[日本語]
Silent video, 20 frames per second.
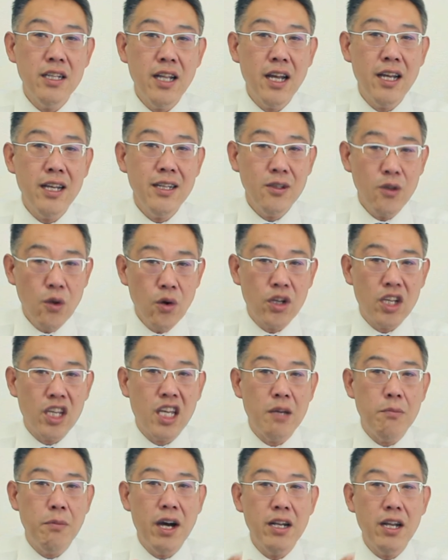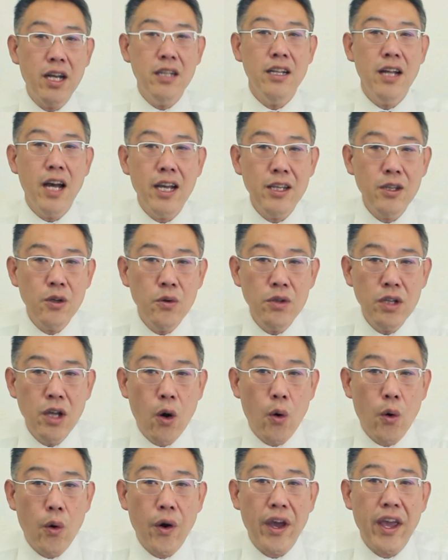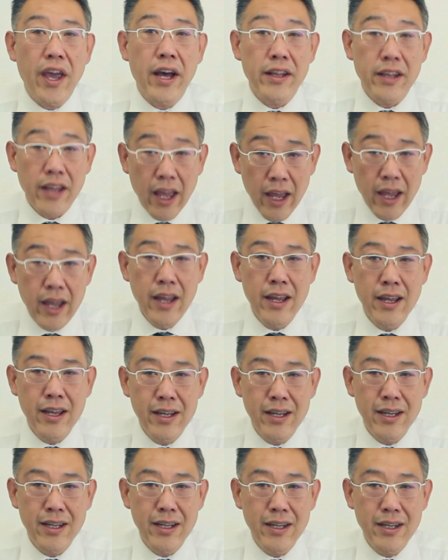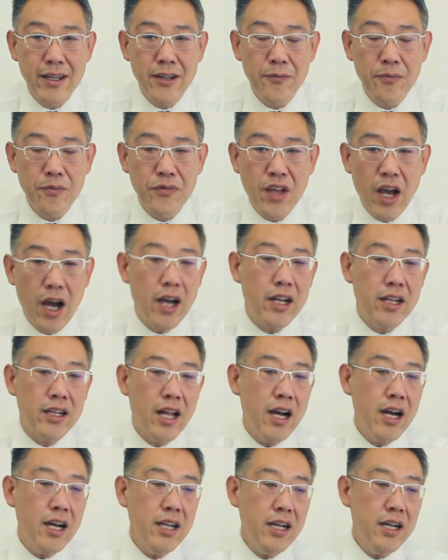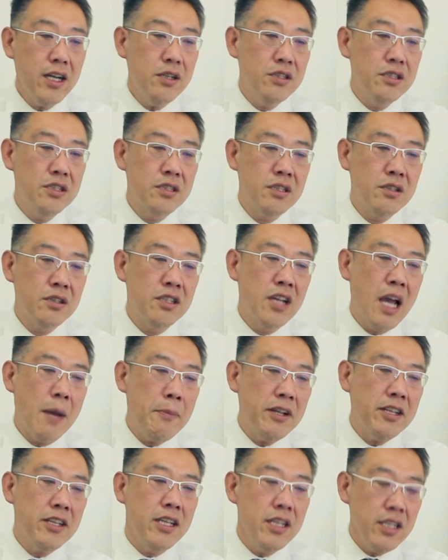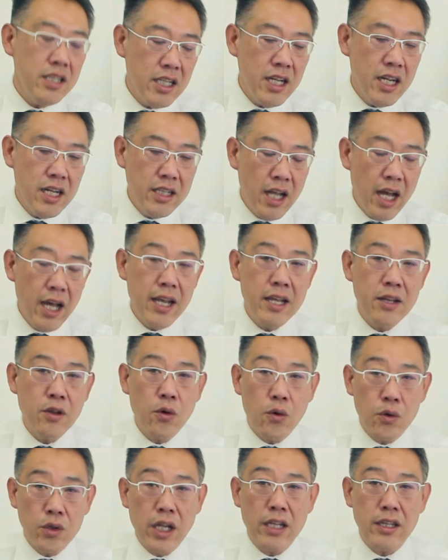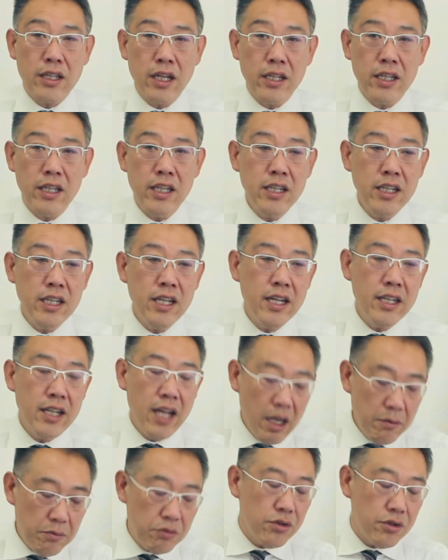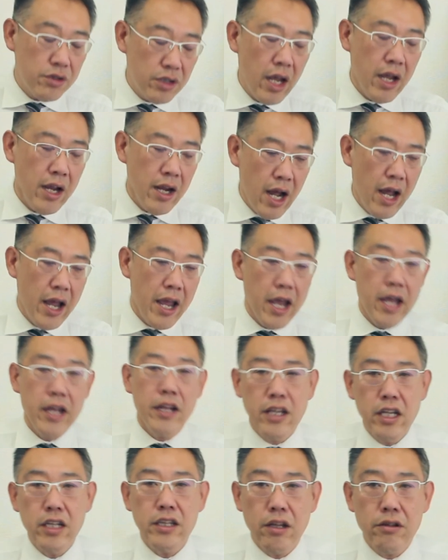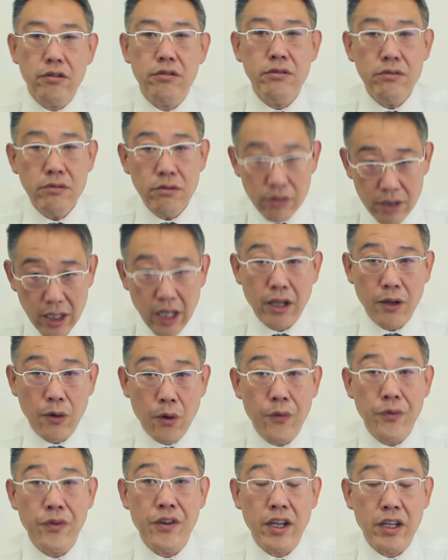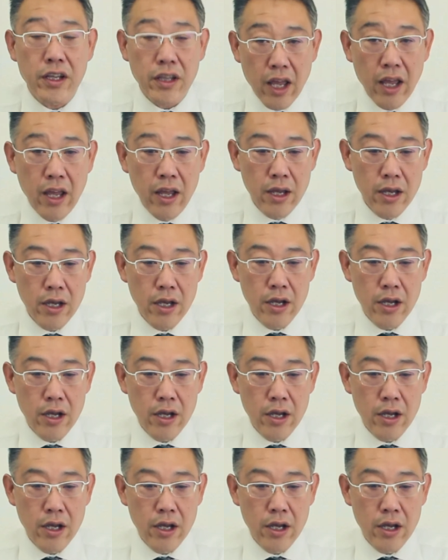ないと決まらないようなお部屋ね。だからなかなかやっぱり人気がないとこだったり人気がない物件が エーディー ってつくのさ、基本的にね。